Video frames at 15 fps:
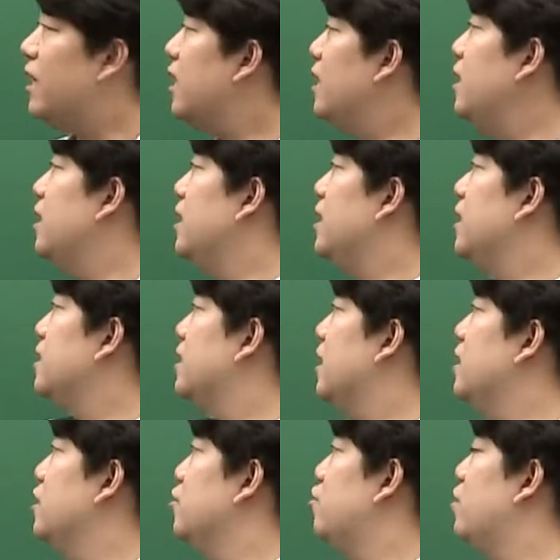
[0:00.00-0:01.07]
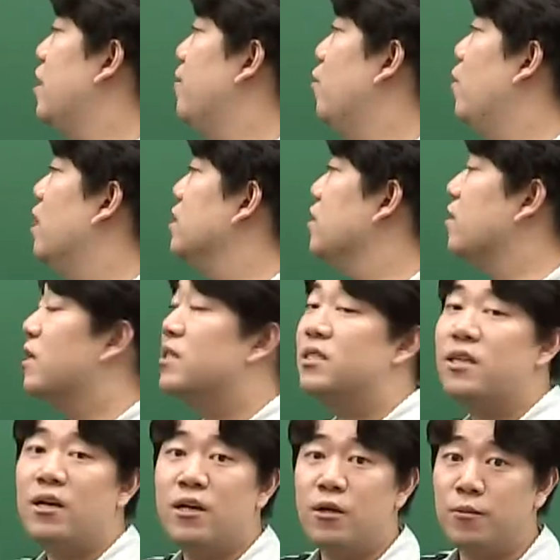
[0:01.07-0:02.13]
1, 2일 때는 뒤에 뭐가 들어가든
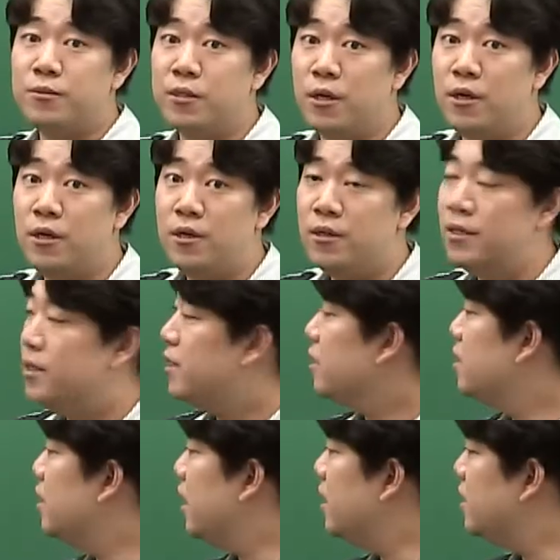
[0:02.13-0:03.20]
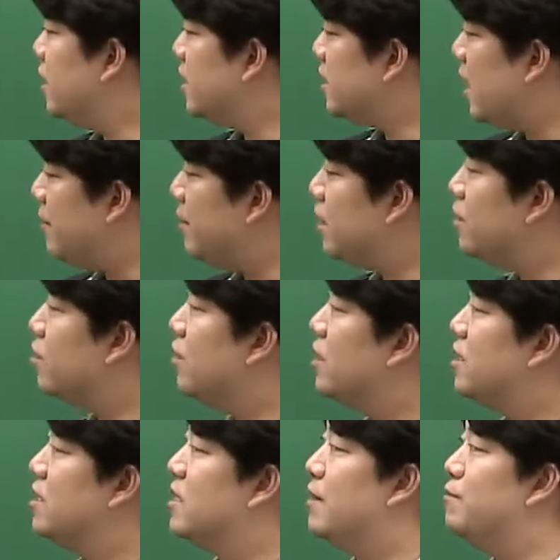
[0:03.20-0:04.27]
상관이 없어. 근데 이제 3이 들어갈
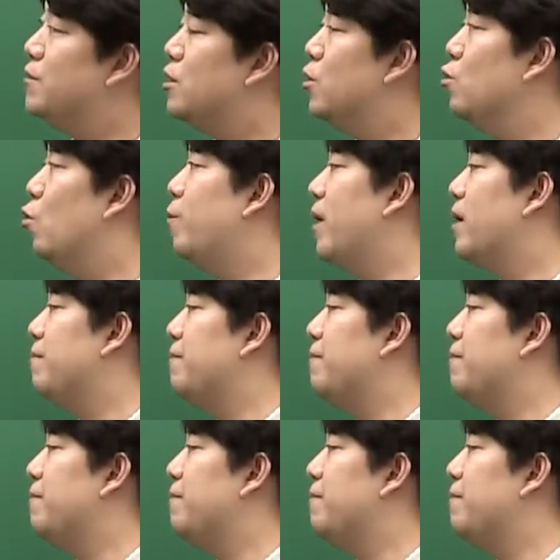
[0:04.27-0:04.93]
땐 3,500